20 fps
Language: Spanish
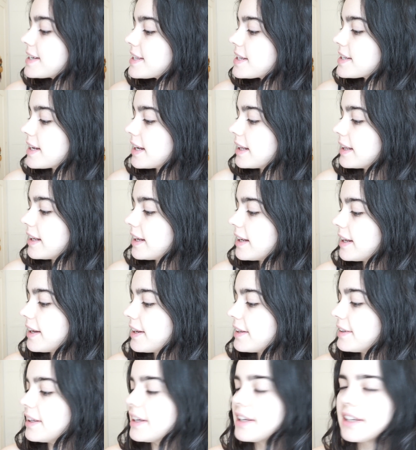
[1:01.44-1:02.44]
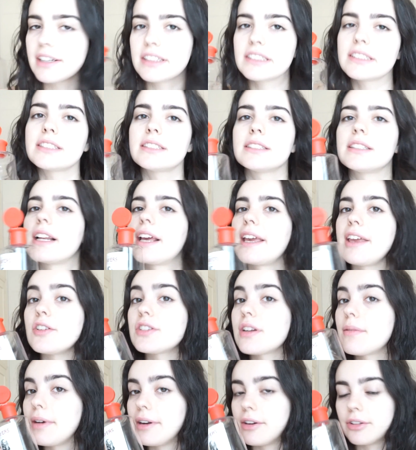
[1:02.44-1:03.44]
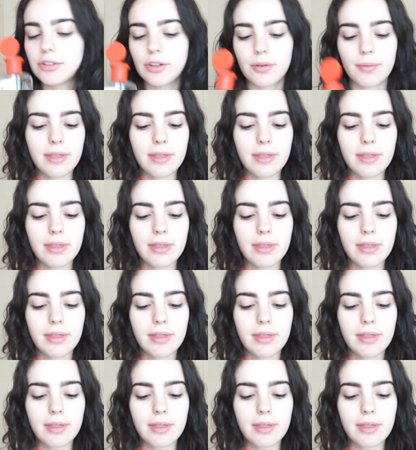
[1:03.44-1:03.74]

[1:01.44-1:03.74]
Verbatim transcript: Este es el de Tayers, del que ya os hablé en otro